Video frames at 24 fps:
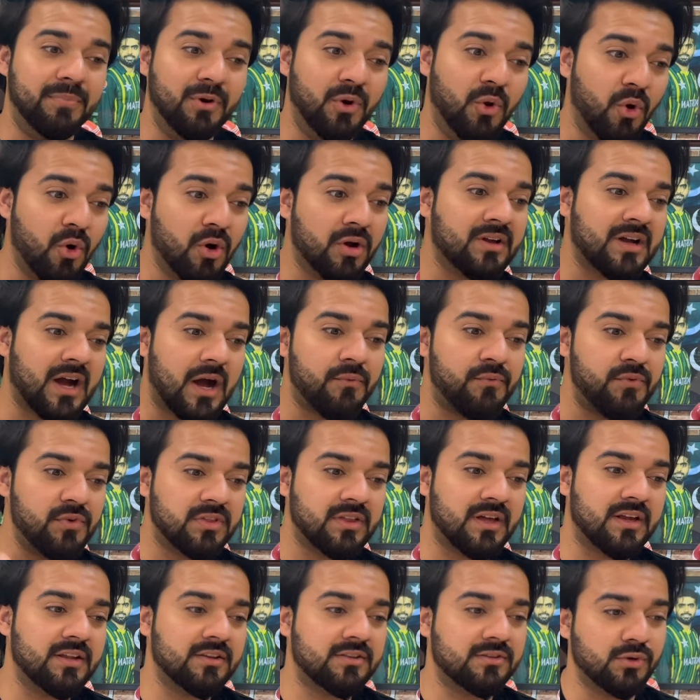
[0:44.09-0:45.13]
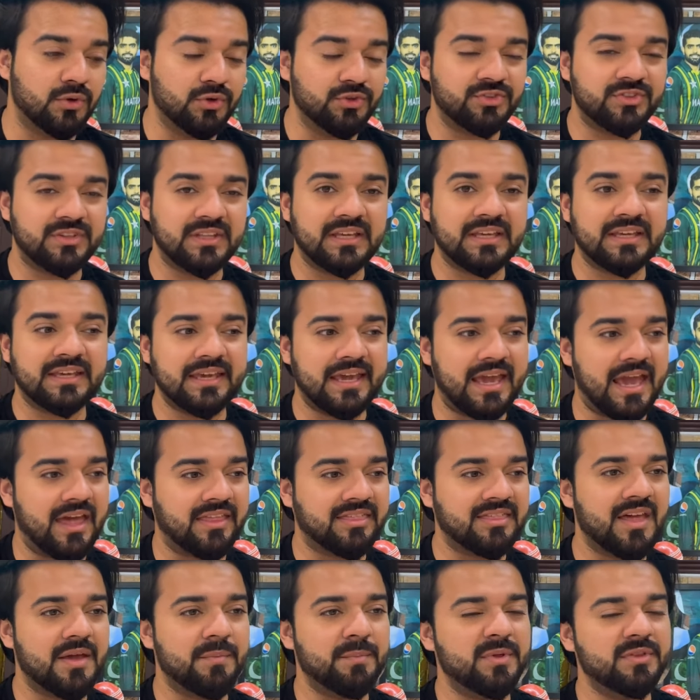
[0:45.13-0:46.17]
लोग काफी सारे सोचते हैं कि
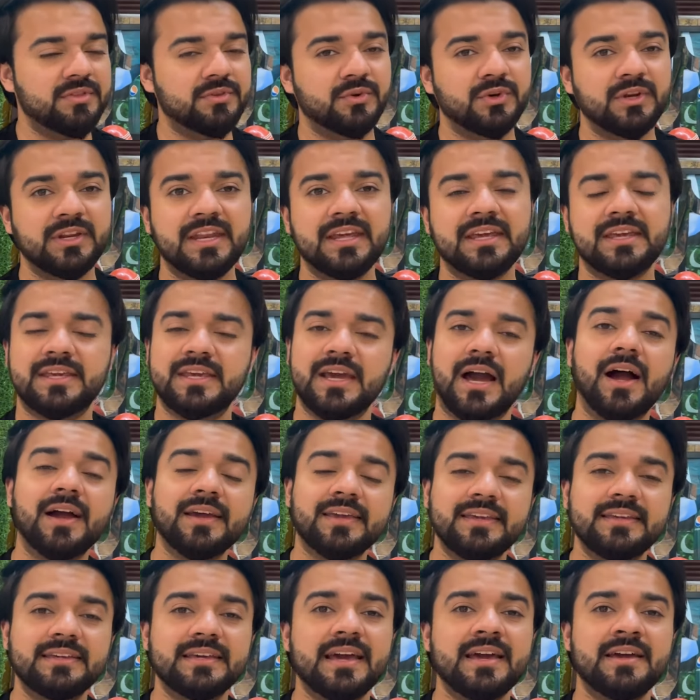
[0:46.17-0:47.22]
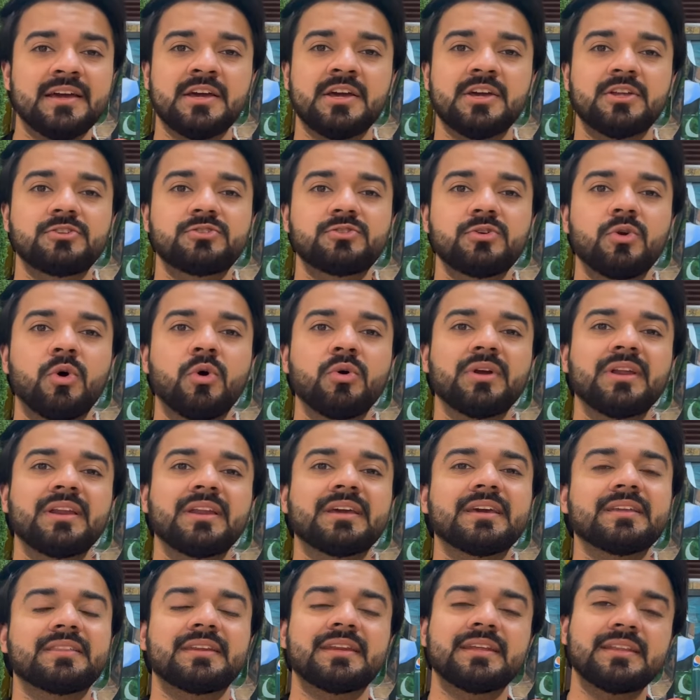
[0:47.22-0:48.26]
ऐसा एम एस धोनी ने क्या किया है जो लोग
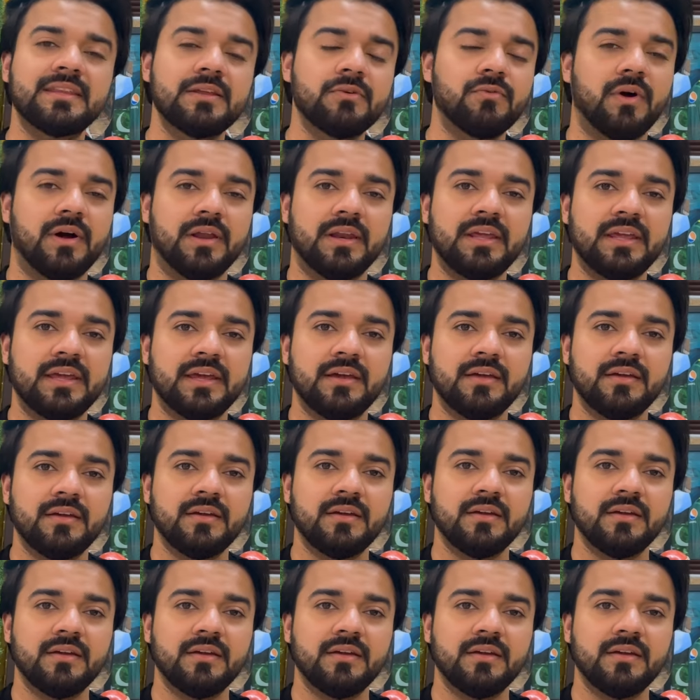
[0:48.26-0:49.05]
इनके इतने दीवाने हैं